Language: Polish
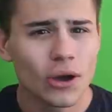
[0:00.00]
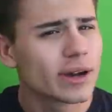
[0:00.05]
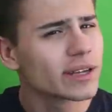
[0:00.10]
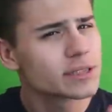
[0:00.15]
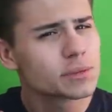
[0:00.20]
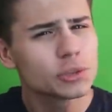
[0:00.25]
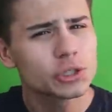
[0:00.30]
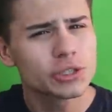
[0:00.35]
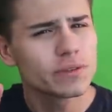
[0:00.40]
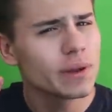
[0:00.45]

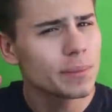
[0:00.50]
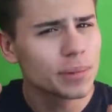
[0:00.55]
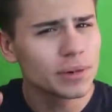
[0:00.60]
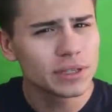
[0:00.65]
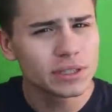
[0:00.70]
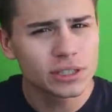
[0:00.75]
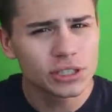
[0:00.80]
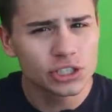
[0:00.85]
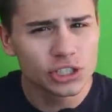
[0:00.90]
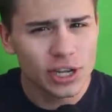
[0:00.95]
oraz muszę wam
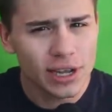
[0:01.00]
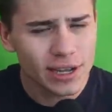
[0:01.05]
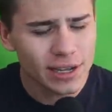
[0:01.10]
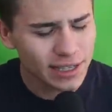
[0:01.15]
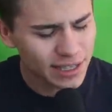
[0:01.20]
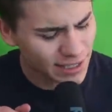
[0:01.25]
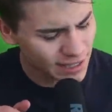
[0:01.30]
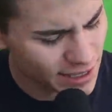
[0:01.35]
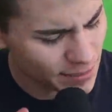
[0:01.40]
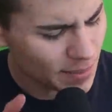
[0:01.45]
powiedzieć, że
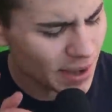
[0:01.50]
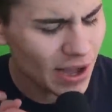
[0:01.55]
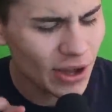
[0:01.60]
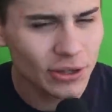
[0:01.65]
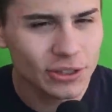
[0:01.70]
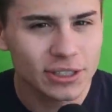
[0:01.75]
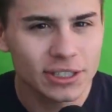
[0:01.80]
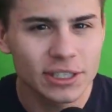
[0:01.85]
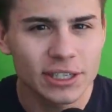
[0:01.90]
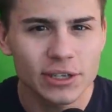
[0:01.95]
chyba
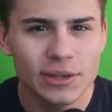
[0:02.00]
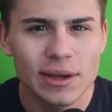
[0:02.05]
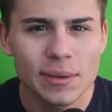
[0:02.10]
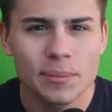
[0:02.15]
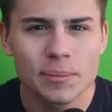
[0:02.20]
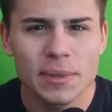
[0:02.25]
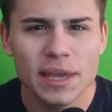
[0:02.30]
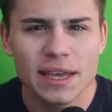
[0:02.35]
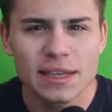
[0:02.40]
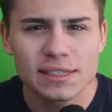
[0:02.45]

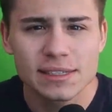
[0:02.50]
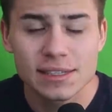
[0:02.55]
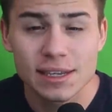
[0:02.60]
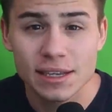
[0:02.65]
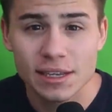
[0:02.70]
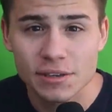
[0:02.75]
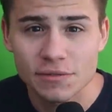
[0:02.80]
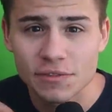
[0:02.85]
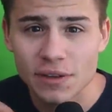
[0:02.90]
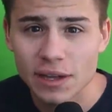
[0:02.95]
odkryłem miejsce
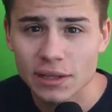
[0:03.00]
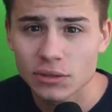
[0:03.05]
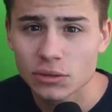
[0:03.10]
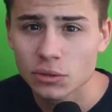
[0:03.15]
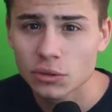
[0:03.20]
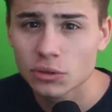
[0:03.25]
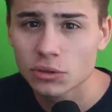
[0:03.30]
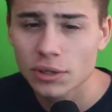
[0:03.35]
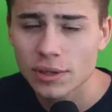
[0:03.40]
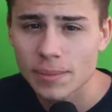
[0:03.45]

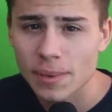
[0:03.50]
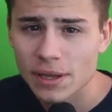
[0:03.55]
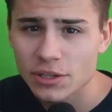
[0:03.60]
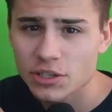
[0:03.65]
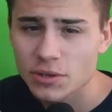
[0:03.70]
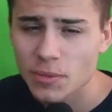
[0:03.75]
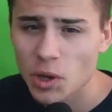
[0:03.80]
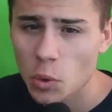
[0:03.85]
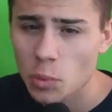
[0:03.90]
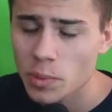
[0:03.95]
eventu, który
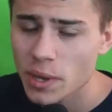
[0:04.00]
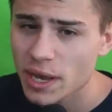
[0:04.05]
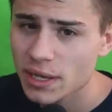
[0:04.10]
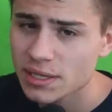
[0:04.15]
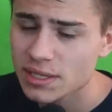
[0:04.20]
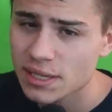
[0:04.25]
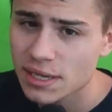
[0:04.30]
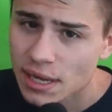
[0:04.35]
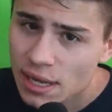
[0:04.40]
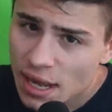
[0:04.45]
będzie miał
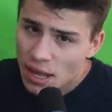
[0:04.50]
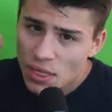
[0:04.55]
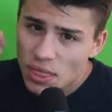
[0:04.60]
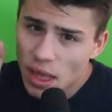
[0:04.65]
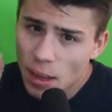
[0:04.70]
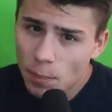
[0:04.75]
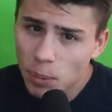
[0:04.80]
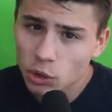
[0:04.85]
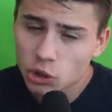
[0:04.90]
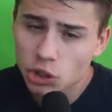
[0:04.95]
miejsce
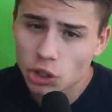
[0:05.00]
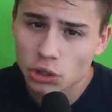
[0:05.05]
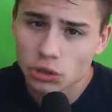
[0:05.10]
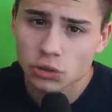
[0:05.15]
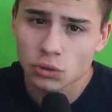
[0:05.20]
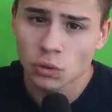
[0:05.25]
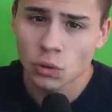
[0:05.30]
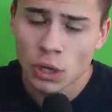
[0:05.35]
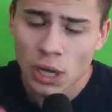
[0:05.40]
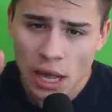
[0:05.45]
na
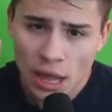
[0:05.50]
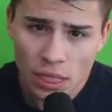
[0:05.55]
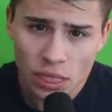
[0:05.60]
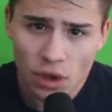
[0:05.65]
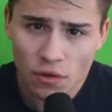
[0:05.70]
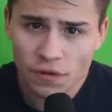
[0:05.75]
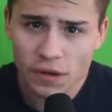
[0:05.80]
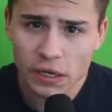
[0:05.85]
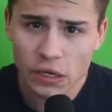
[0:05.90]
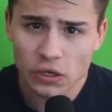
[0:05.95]
początku
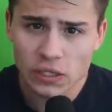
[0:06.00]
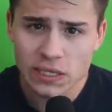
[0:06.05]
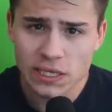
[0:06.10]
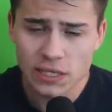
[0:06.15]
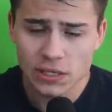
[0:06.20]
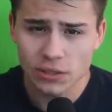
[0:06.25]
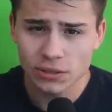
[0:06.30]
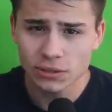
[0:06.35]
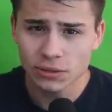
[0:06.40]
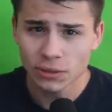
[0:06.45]
nowego
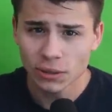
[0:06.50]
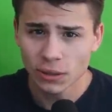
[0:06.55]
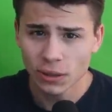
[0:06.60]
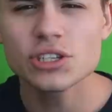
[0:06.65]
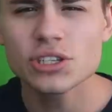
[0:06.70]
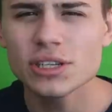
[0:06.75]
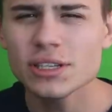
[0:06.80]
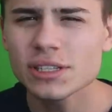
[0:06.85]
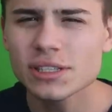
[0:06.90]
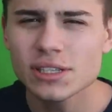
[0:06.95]
sezonu.
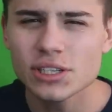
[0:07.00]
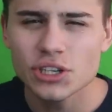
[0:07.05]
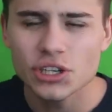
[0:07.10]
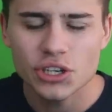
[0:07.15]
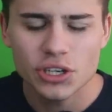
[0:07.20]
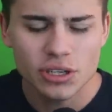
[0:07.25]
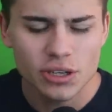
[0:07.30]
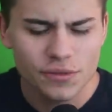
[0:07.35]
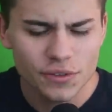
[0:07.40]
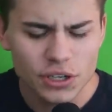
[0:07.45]
Jeżeli chcecie
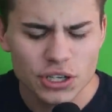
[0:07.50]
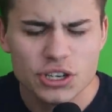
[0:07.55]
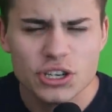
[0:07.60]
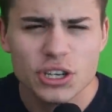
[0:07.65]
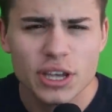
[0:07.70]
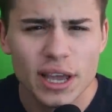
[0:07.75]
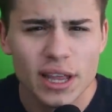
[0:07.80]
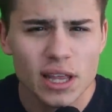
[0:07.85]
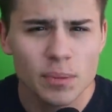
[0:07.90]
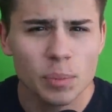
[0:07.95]
się
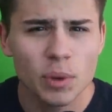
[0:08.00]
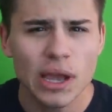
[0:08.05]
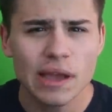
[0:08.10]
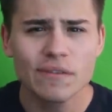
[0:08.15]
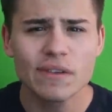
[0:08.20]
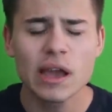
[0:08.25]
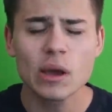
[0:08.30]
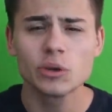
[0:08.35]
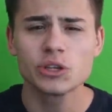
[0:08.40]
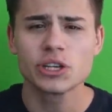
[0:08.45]
dowiedzieć, kiedy
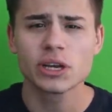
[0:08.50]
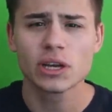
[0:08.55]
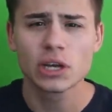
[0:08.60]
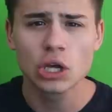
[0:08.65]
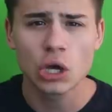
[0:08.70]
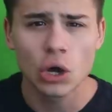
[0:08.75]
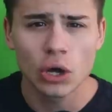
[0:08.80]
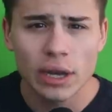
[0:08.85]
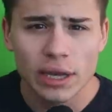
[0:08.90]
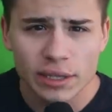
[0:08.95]
pojawiają się
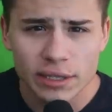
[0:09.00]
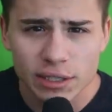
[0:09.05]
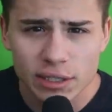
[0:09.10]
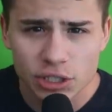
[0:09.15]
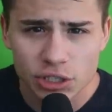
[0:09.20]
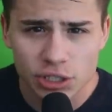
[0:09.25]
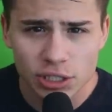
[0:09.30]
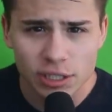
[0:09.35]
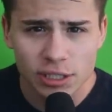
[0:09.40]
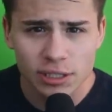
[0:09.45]
kolejne
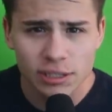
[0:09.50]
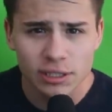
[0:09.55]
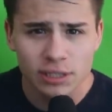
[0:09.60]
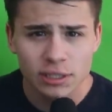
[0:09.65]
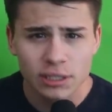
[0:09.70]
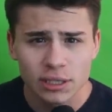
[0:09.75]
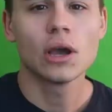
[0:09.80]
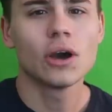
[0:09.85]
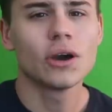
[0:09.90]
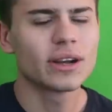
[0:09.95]
szczeliny
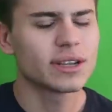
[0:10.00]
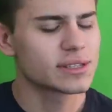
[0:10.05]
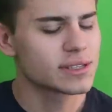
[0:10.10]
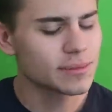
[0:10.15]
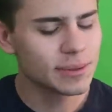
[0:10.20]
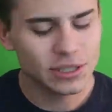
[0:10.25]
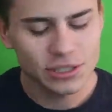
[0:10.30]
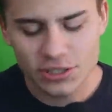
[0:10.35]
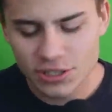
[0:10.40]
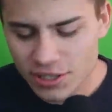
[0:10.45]
oraz
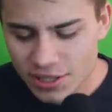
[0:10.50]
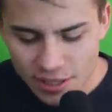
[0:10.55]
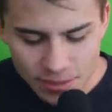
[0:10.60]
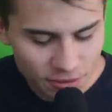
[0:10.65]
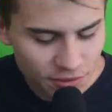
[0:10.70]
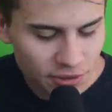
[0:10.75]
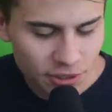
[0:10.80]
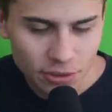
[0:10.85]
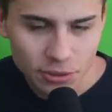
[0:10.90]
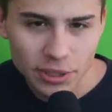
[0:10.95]
zobaczyć
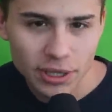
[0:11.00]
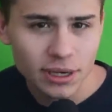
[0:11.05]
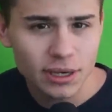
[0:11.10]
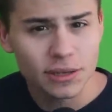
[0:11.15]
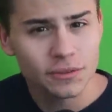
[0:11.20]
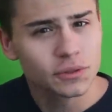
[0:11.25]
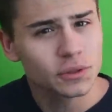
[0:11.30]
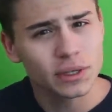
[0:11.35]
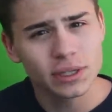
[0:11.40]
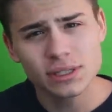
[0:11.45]
niesamowitą
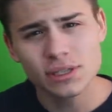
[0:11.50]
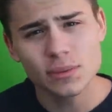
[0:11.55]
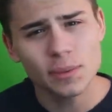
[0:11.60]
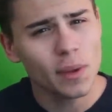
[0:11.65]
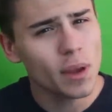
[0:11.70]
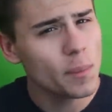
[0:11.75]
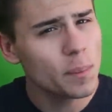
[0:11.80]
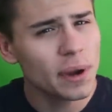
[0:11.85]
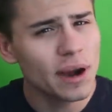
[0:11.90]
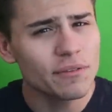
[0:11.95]
gierkę, w której
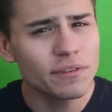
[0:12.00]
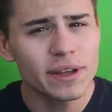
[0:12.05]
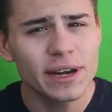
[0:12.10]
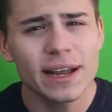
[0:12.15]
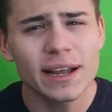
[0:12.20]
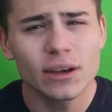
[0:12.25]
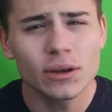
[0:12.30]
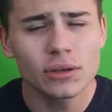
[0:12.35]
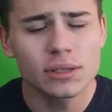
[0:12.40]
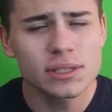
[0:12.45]
zrobiłem prawie
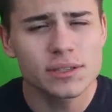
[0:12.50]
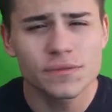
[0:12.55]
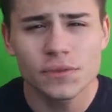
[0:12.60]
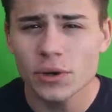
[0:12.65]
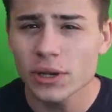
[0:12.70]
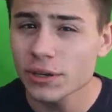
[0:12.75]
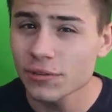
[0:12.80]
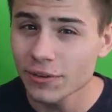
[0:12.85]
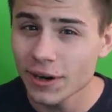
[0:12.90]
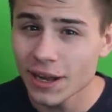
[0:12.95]
rekord
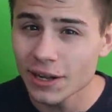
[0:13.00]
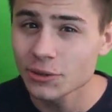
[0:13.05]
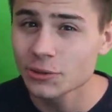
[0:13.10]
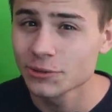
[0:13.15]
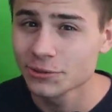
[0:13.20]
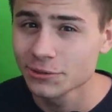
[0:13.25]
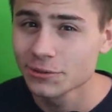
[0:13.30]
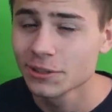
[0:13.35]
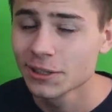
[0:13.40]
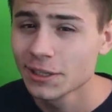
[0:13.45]
swoich
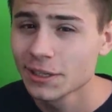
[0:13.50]
fragów,